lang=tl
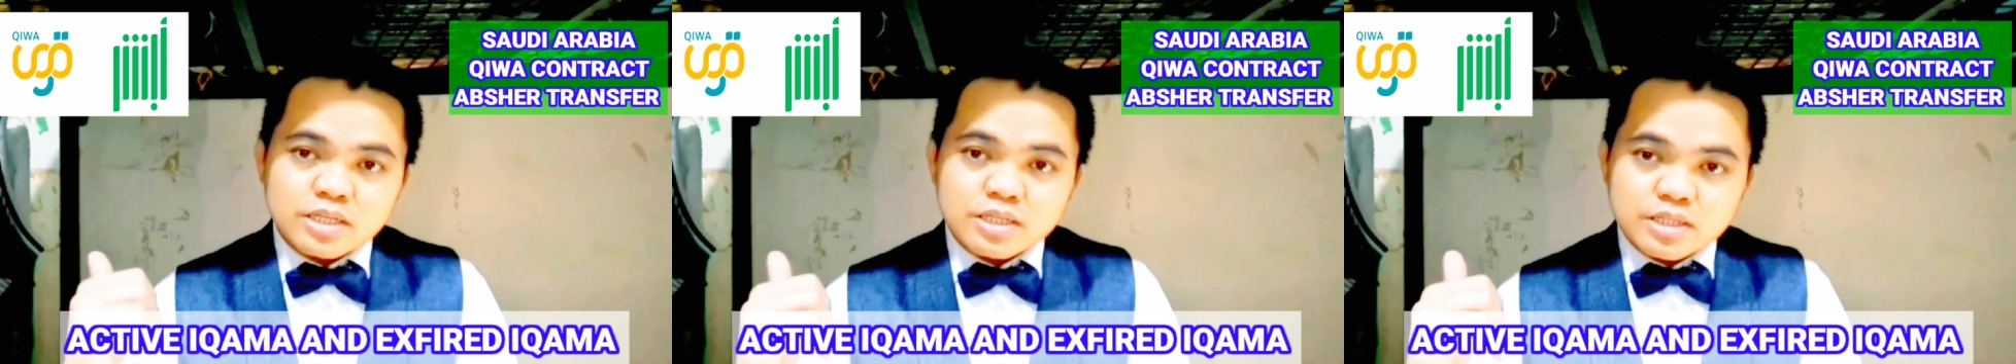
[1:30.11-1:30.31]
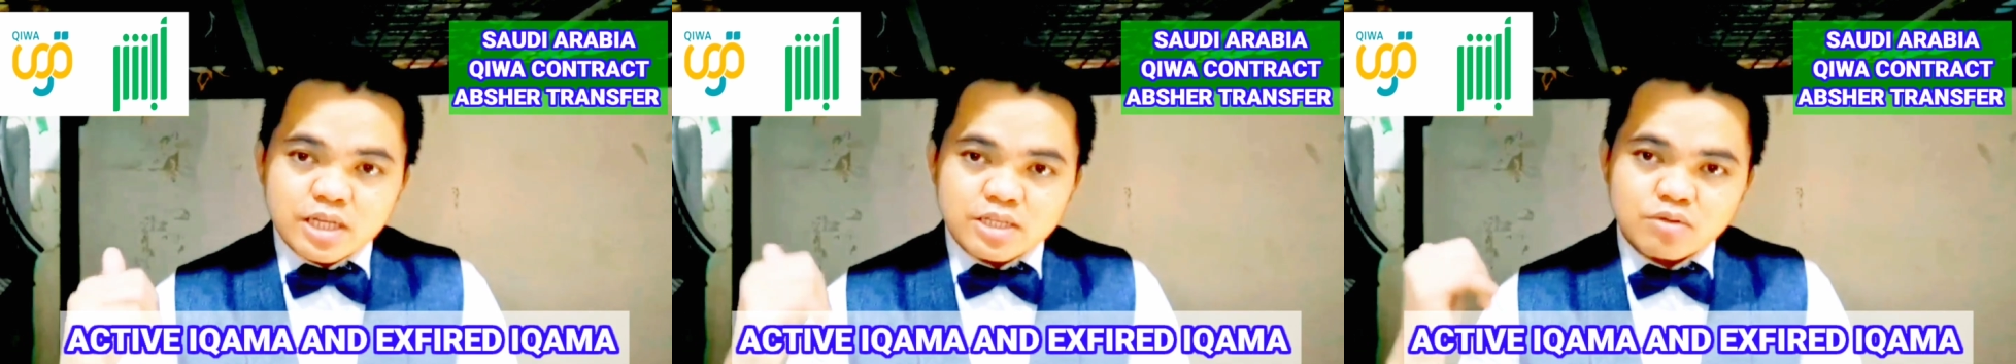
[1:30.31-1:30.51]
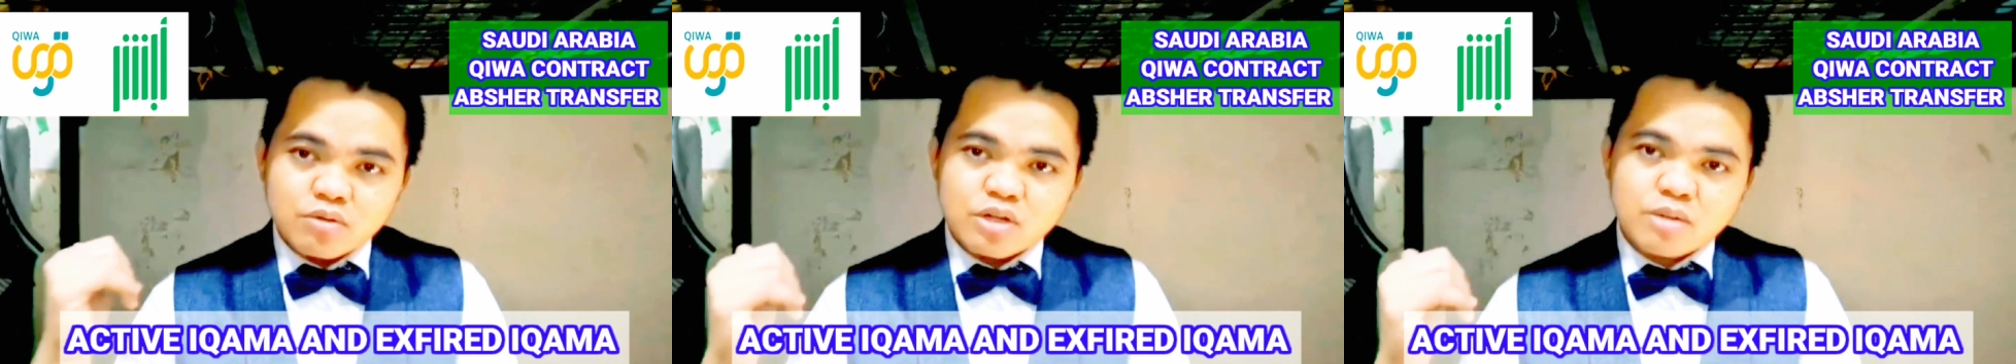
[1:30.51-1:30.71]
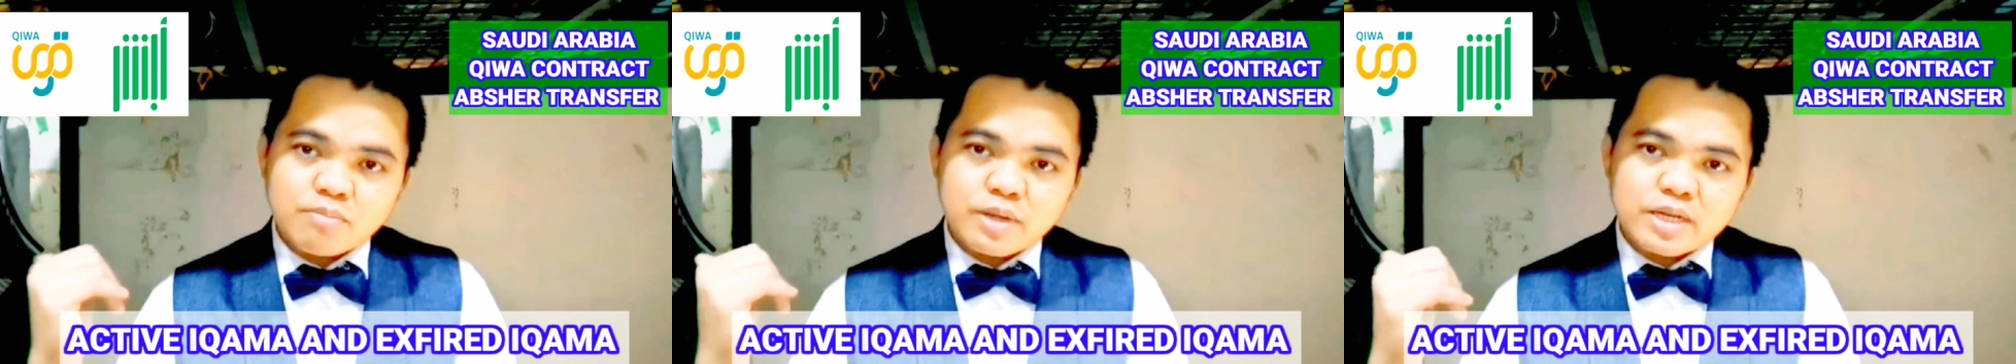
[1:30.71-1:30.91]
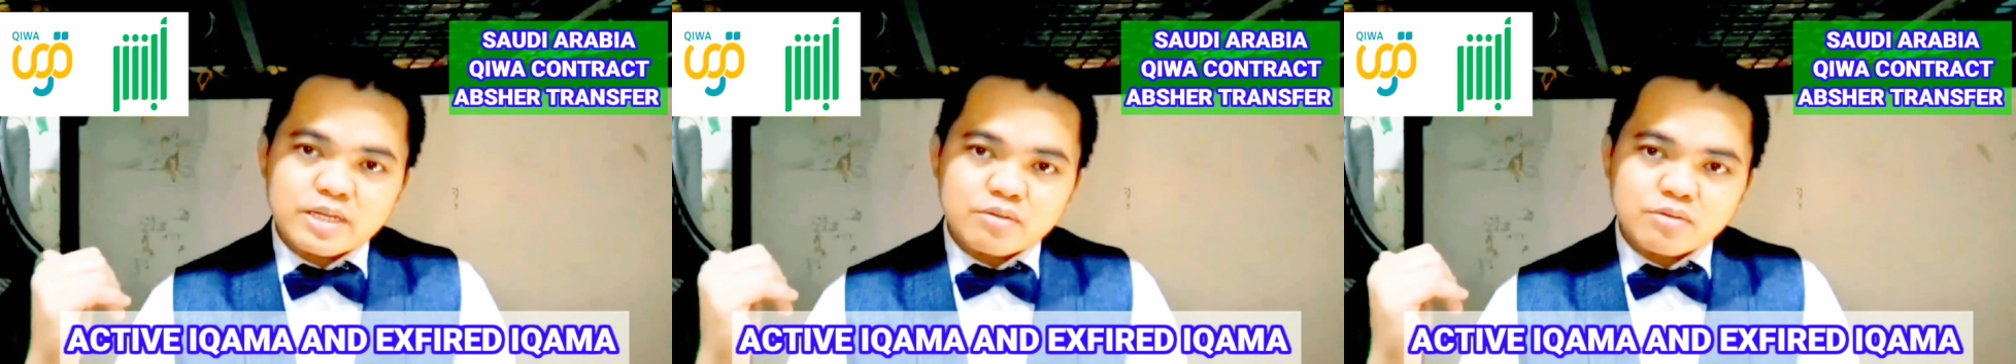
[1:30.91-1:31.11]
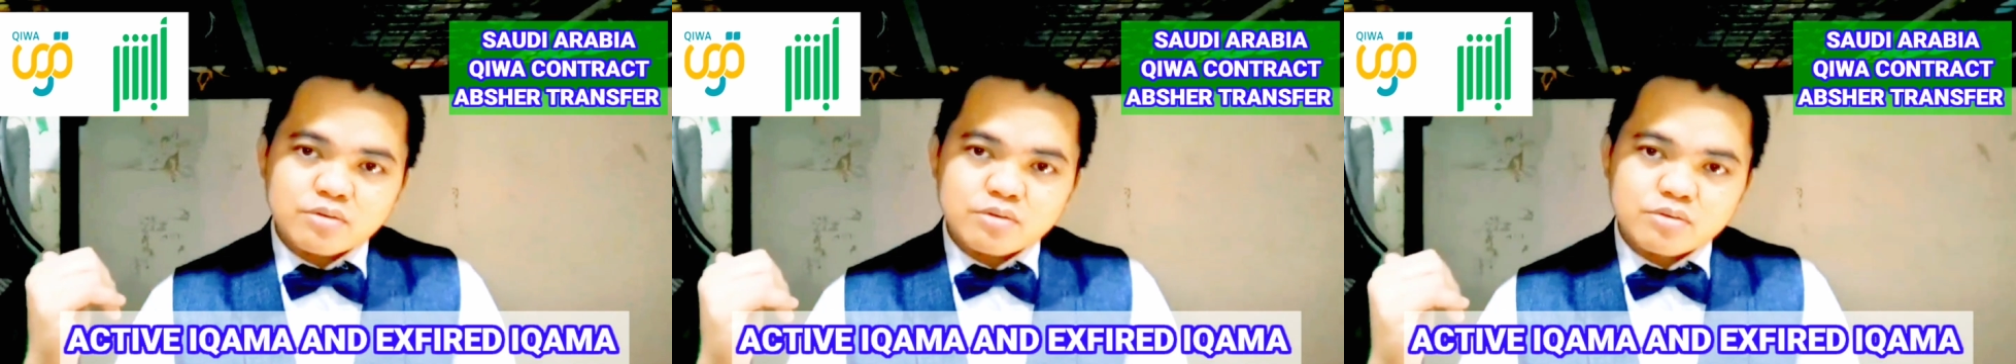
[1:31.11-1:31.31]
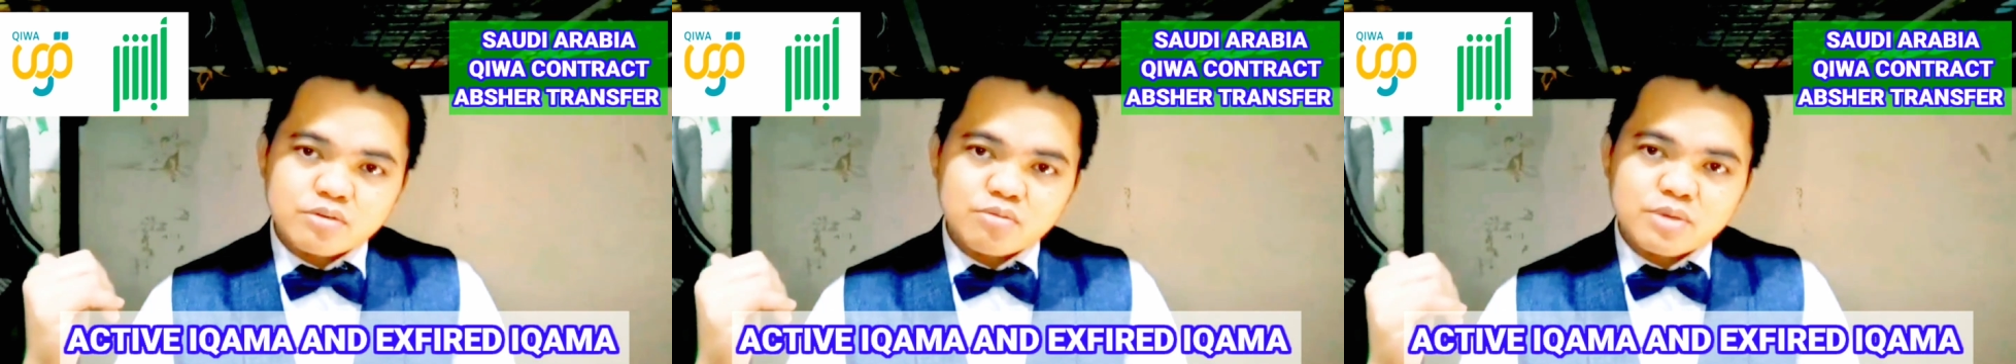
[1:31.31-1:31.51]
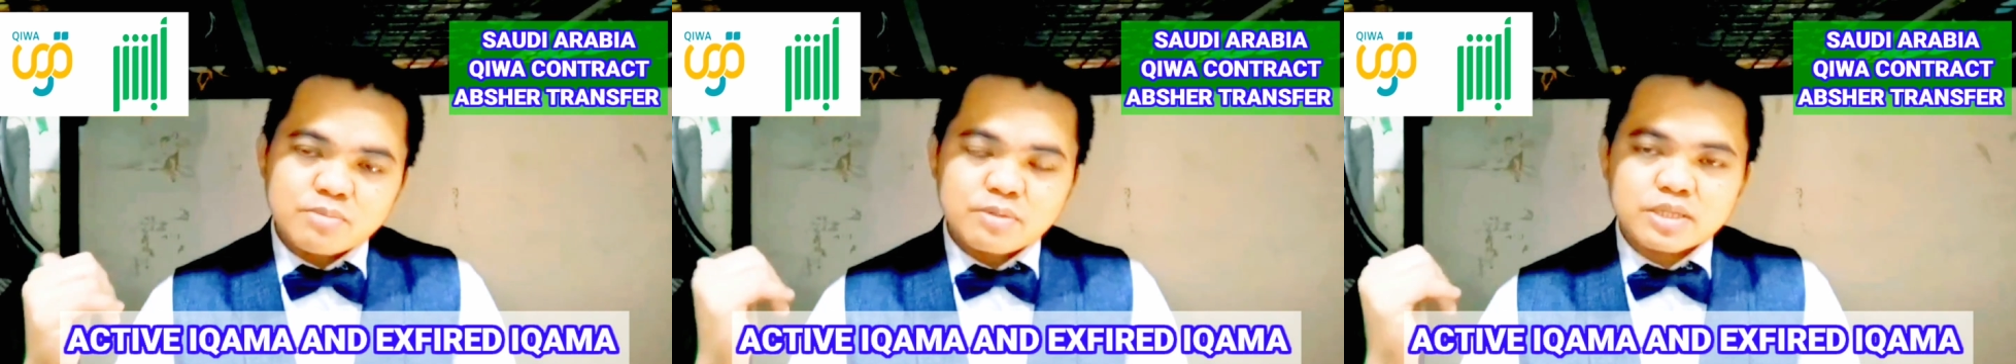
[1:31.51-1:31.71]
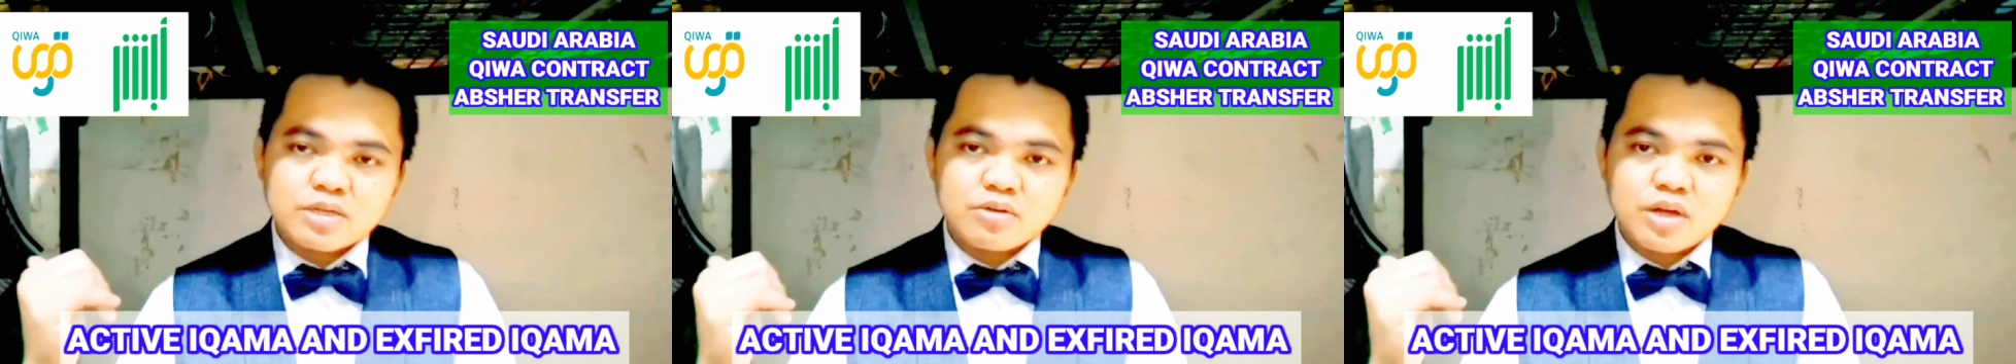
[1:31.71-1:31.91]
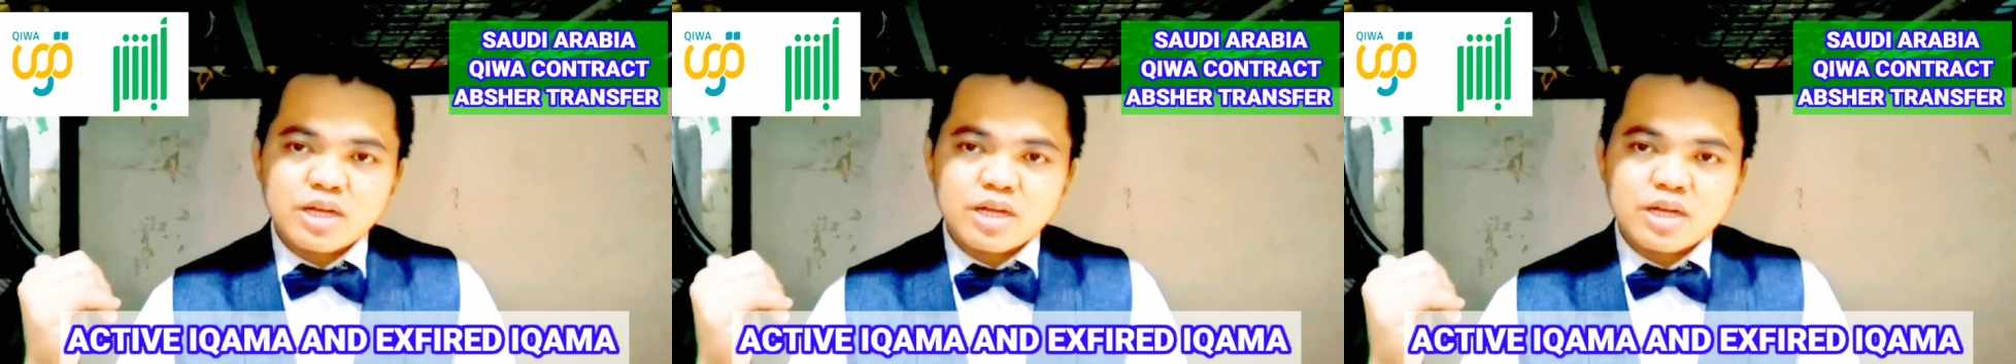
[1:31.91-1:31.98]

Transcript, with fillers: dati kong company, nung lumipat ako,